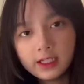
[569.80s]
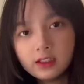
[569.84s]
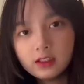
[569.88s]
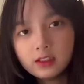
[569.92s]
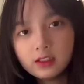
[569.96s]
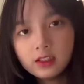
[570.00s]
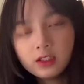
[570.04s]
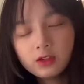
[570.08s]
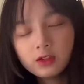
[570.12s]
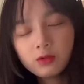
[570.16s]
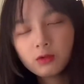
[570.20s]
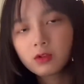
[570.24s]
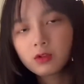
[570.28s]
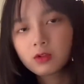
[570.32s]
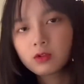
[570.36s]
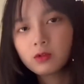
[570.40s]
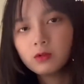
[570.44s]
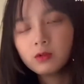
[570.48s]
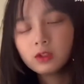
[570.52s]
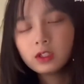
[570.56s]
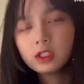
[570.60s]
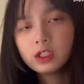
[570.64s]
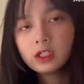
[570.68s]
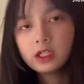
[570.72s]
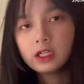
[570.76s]
期做的功
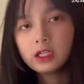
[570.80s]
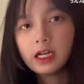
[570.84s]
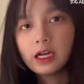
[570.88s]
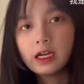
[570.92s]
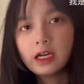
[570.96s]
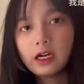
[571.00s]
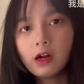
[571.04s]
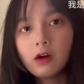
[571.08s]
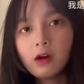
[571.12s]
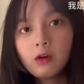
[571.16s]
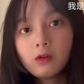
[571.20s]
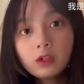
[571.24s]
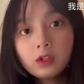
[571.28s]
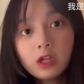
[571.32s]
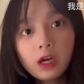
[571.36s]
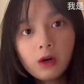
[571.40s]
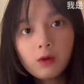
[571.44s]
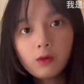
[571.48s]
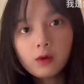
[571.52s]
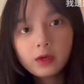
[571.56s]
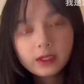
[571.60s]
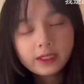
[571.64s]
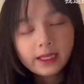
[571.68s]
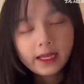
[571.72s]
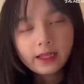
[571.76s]
课啦，然后让我
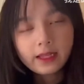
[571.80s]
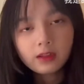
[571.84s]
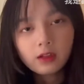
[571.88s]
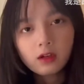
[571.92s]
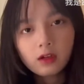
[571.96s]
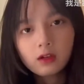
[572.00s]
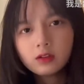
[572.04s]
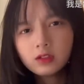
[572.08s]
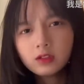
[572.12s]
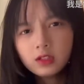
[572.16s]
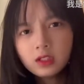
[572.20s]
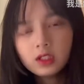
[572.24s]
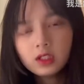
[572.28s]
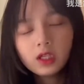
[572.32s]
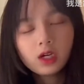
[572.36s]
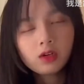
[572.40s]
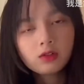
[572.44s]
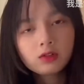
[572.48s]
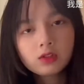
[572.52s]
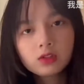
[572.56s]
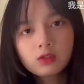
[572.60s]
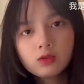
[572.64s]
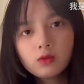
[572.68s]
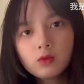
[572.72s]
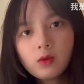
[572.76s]
感到意料
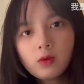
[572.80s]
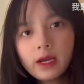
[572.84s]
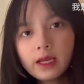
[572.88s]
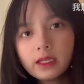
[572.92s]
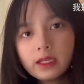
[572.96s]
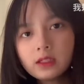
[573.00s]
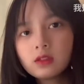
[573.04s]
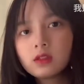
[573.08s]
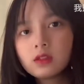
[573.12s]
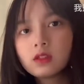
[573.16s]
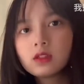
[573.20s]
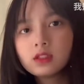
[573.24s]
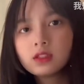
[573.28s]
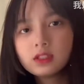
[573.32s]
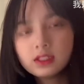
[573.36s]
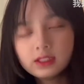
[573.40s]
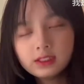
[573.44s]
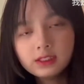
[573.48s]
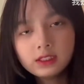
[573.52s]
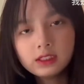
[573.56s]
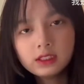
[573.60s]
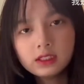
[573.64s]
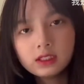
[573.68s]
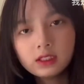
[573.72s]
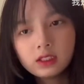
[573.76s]
之外的惊
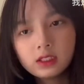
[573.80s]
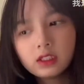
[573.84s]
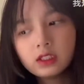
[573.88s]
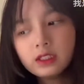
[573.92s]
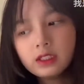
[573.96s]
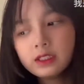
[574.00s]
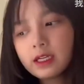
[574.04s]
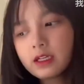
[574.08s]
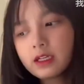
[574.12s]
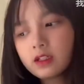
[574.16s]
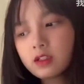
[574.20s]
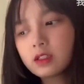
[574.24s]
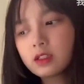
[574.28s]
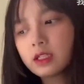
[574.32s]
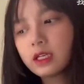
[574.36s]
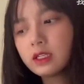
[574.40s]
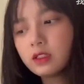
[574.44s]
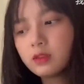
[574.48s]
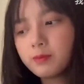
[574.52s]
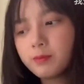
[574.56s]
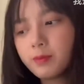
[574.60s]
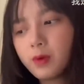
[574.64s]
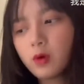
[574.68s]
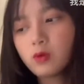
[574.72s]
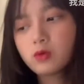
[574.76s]
喜的，应该是它的
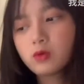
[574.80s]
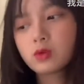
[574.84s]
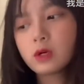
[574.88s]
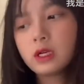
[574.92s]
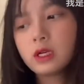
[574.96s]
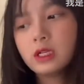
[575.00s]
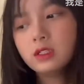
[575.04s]
包装。